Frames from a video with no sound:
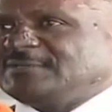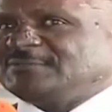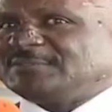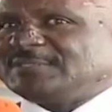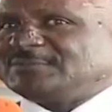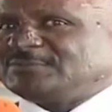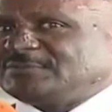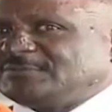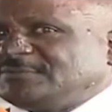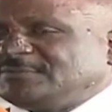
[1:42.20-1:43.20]
Portanto,
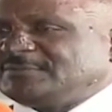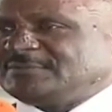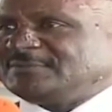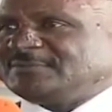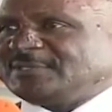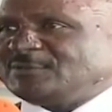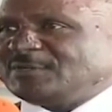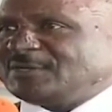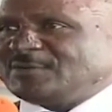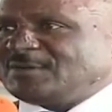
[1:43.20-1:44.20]

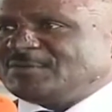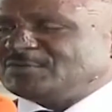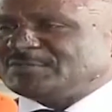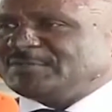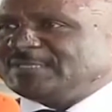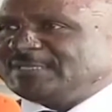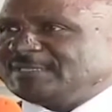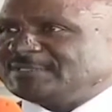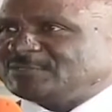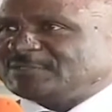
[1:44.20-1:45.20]
agora não há mãos a
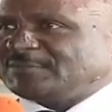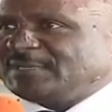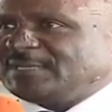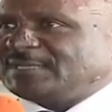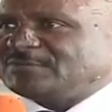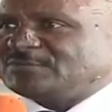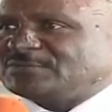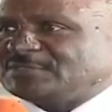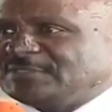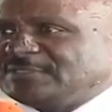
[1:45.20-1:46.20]
medir, é só
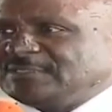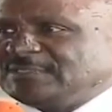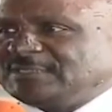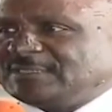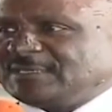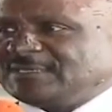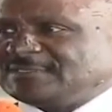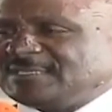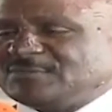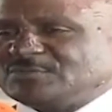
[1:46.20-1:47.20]
trabalharmos e
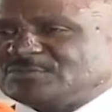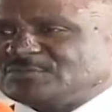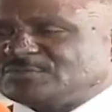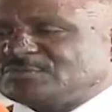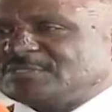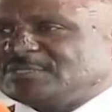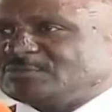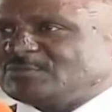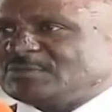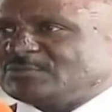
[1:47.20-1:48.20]
realizarmos com
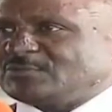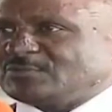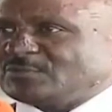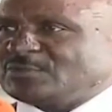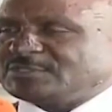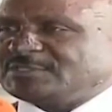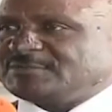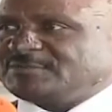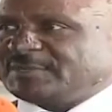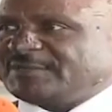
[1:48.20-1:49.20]
sucesso quando nós
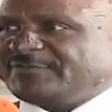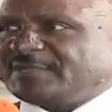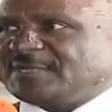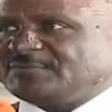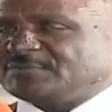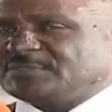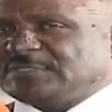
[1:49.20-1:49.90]
planificamos.